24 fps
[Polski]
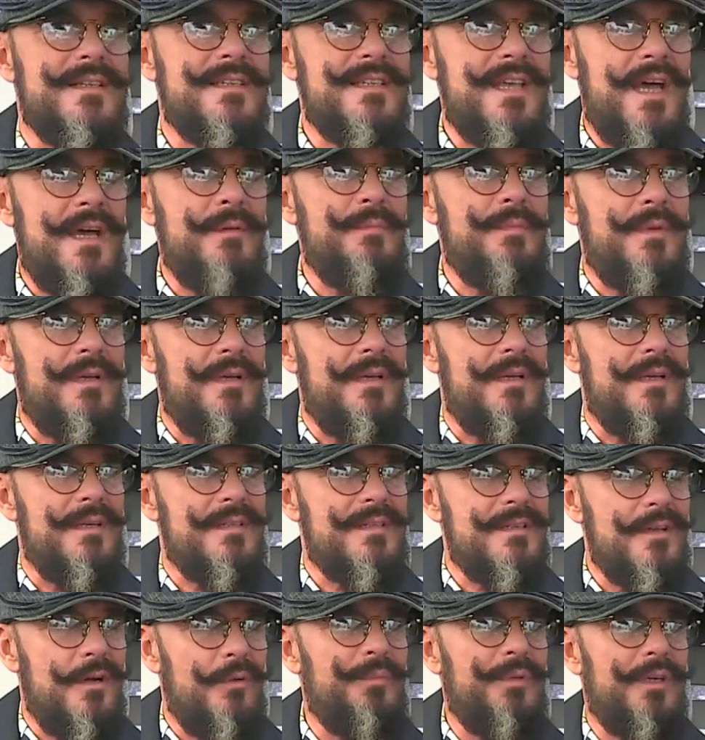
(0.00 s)
same
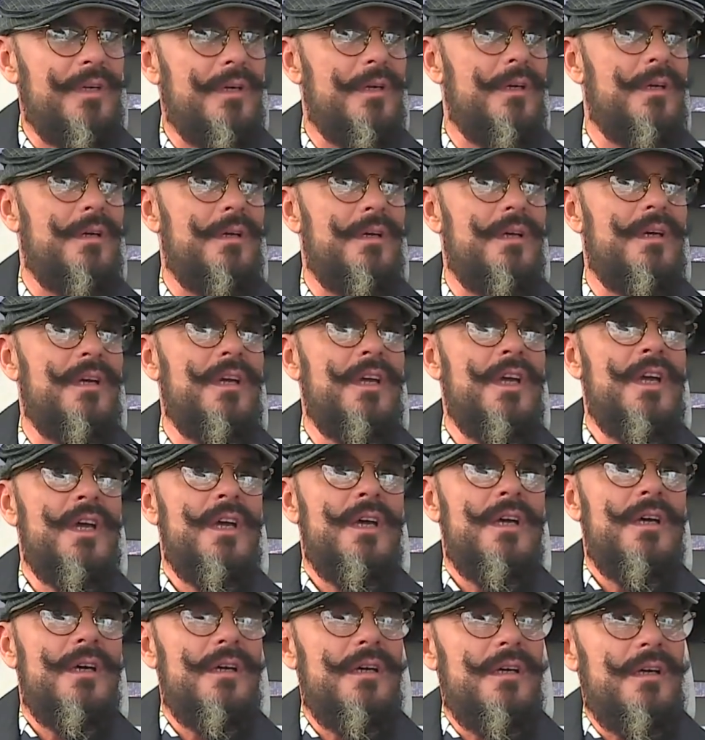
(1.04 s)
sobie y,
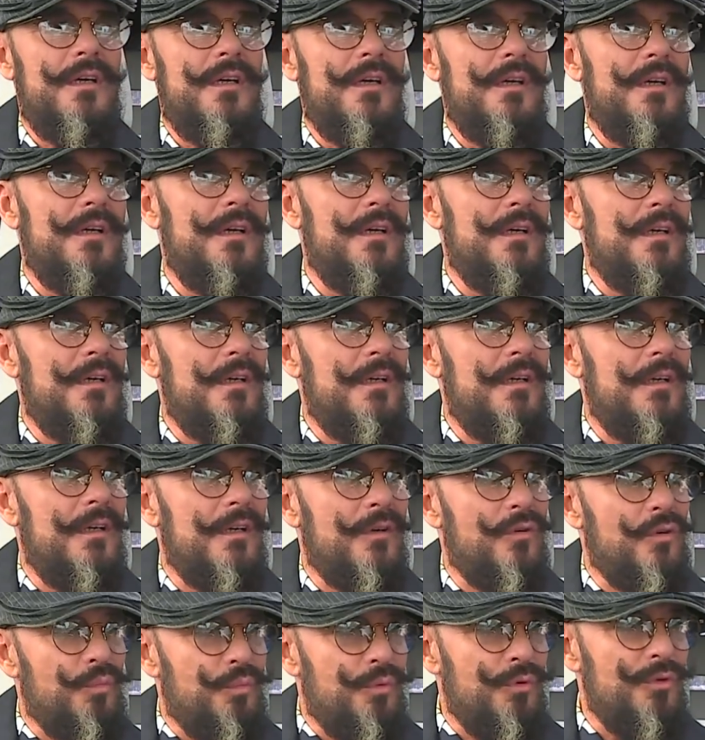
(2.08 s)
y,
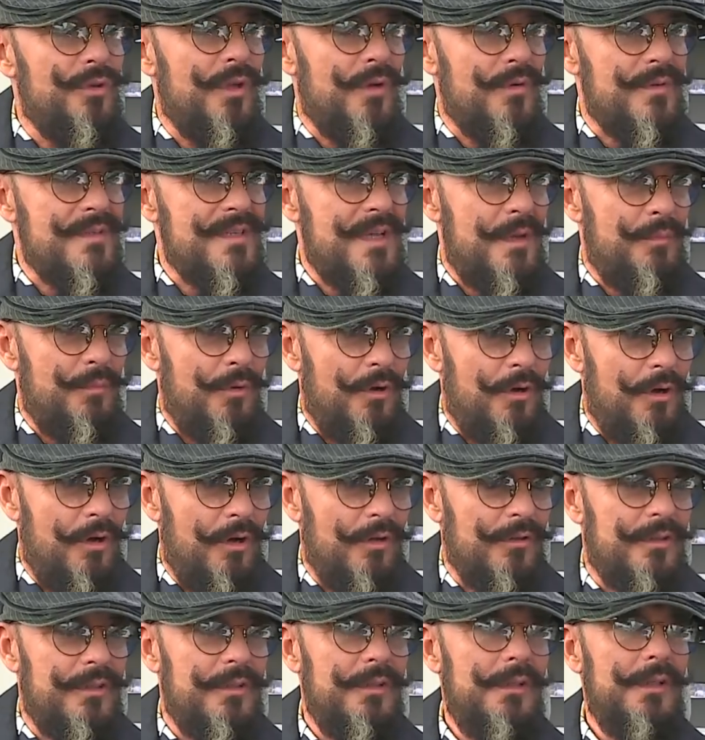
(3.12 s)
y, kupują
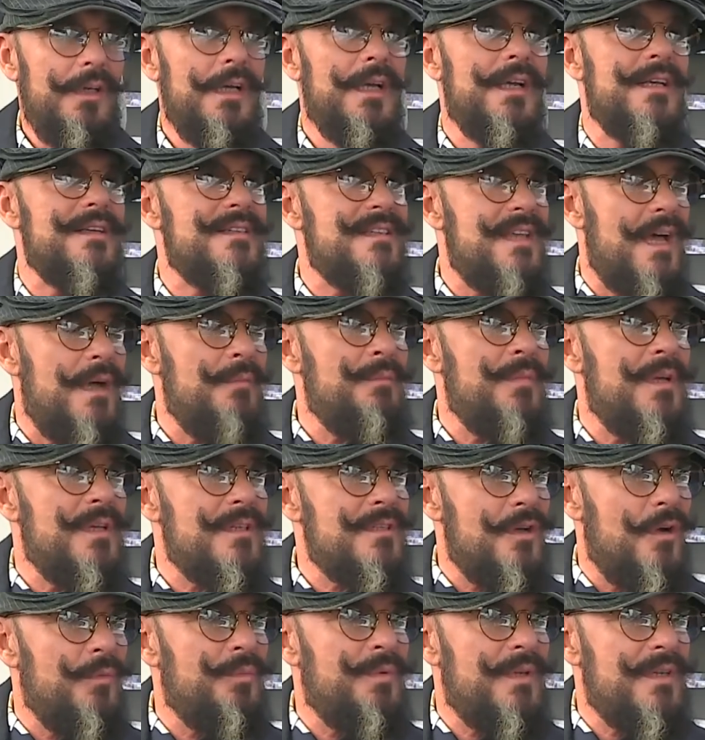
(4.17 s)
samochody, same
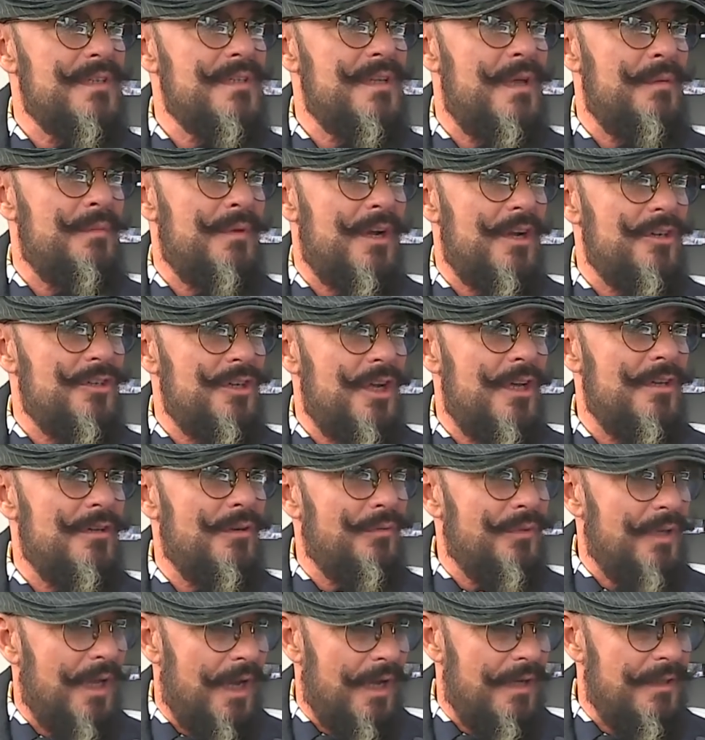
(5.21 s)
sobie
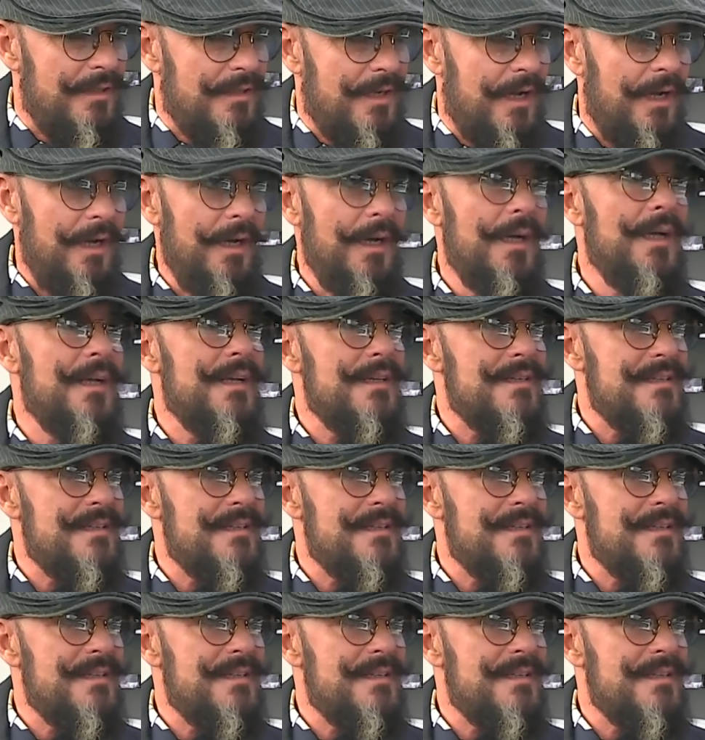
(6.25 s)
zamrażają jajka,